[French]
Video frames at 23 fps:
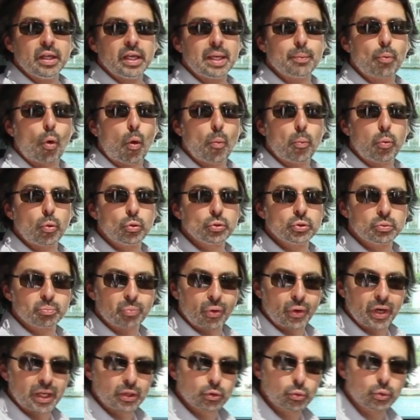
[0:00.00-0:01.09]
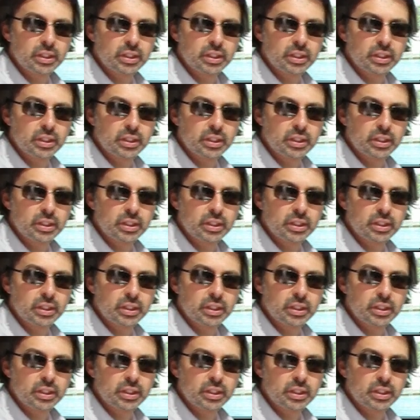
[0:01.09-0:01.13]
il propose une banquette